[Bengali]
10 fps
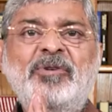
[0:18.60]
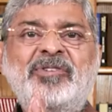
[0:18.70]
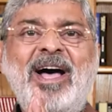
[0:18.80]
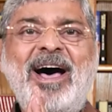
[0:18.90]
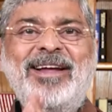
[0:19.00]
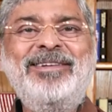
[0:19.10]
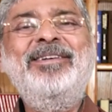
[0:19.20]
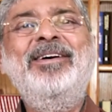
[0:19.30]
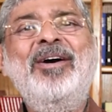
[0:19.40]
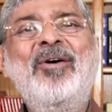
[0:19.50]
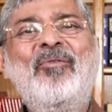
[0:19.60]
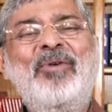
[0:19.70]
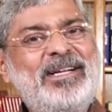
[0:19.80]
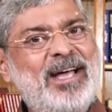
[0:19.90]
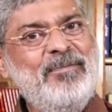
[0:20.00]
নমস্কার
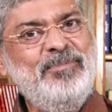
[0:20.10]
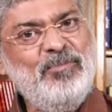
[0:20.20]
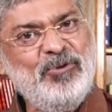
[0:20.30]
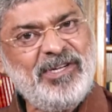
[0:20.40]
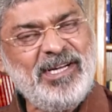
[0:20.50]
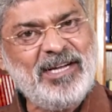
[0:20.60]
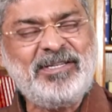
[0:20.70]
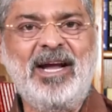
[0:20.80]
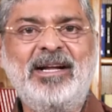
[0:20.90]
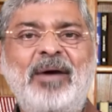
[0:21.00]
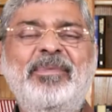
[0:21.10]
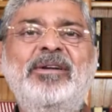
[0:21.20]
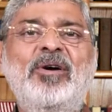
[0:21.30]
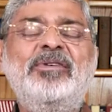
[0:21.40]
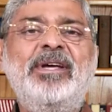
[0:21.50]
ওয়েলকাম টু মুশকিল আসান আমি
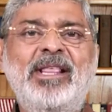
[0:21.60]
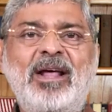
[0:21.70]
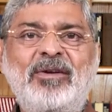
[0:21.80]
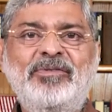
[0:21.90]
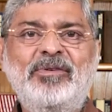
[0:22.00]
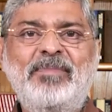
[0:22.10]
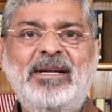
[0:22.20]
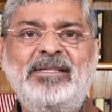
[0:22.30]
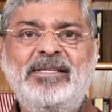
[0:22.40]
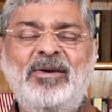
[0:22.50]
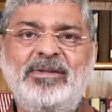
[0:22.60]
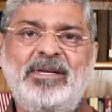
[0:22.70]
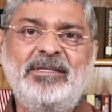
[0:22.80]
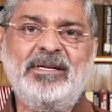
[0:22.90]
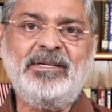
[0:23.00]
ডক্টর কেদার রঞ্জন ব্যানার্জি
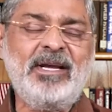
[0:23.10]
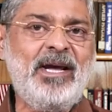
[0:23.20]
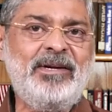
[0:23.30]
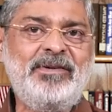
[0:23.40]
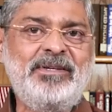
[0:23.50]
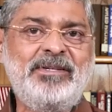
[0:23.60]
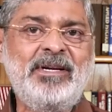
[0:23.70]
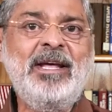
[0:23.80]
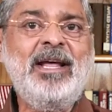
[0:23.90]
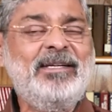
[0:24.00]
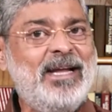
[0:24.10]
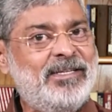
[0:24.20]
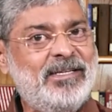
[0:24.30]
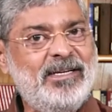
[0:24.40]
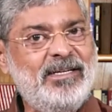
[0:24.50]
কনসালটেন্ট সাইকাট্রিস্ট
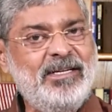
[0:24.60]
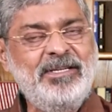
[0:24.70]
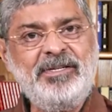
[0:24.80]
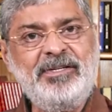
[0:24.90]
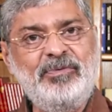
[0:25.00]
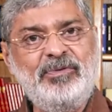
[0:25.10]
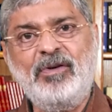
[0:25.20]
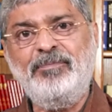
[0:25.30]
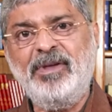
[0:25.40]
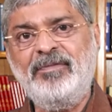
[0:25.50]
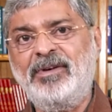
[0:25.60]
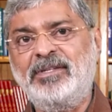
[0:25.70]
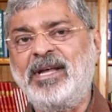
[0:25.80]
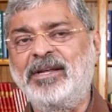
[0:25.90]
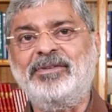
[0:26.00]
ন্যাশনাল ইনস্টিটিউট অফ
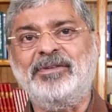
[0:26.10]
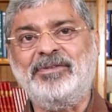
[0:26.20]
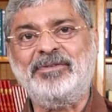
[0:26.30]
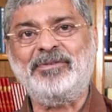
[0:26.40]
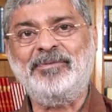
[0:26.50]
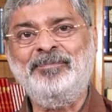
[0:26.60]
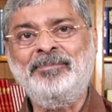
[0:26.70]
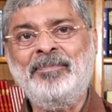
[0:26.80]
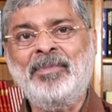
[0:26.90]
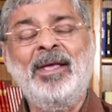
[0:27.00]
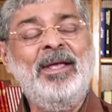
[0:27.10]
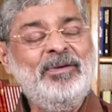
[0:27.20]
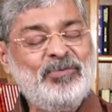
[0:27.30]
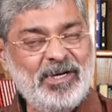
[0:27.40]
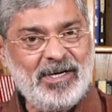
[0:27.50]
বিহেভিয়ারাল সায়েন্সেস
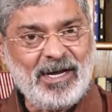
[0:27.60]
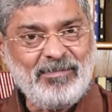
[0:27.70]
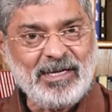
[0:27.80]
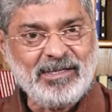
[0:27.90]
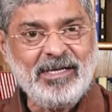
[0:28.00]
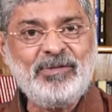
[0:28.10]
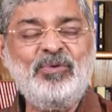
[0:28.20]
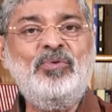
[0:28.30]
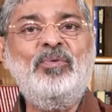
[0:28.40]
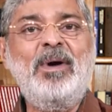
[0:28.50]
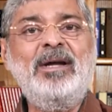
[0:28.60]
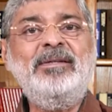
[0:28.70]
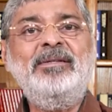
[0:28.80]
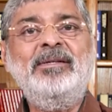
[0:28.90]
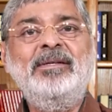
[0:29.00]
চলে এলাম আজকে শুক্রবার
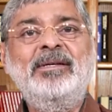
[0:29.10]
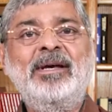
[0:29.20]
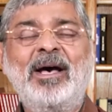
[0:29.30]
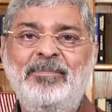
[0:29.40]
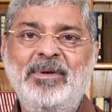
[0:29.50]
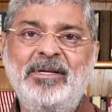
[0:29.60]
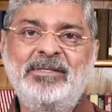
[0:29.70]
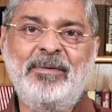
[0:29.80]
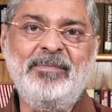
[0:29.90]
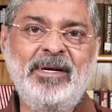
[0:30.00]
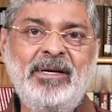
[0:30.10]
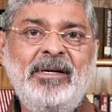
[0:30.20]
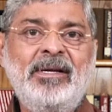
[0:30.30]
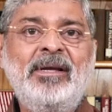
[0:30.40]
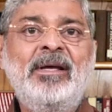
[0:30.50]
আপনাদের সামনে
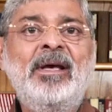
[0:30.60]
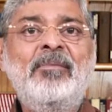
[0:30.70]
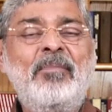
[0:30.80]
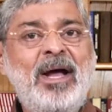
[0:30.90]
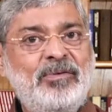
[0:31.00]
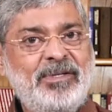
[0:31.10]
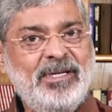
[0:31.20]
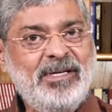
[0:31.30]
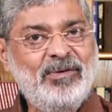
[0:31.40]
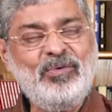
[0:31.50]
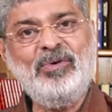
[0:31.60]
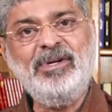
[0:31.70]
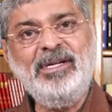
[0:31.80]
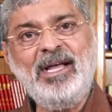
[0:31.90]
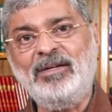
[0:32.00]
মানসিক রোগ
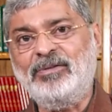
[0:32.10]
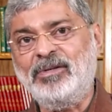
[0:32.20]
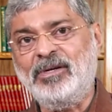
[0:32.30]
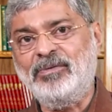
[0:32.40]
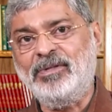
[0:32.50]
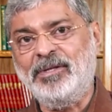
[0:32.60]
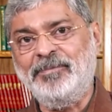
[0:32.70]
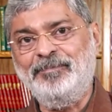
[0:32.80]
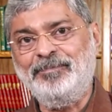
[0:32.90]
নিয়ে আলোচনা করতে